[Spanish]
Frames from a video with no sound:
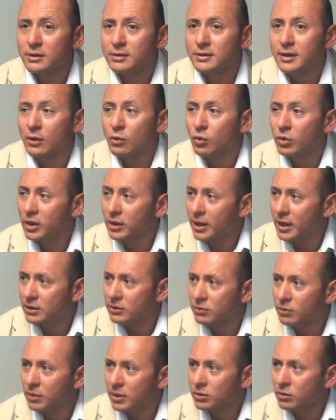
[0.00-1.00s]

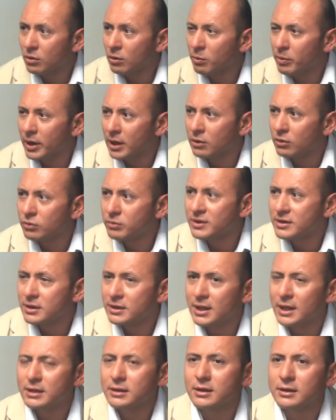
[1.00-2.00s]
seguridad, sobre todo para los
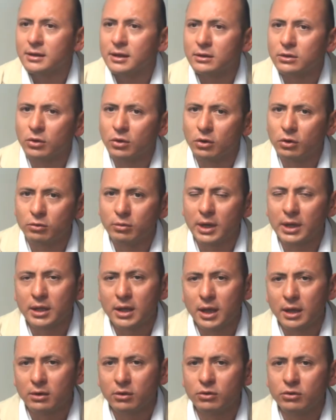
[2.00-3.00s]
visitantes dentro de los
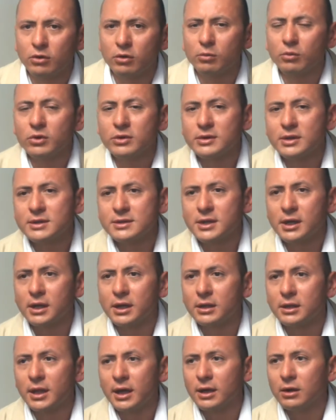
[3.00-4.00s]
balnearios, como dice el
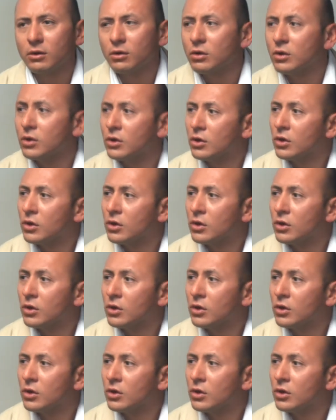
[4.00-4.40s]
secretario,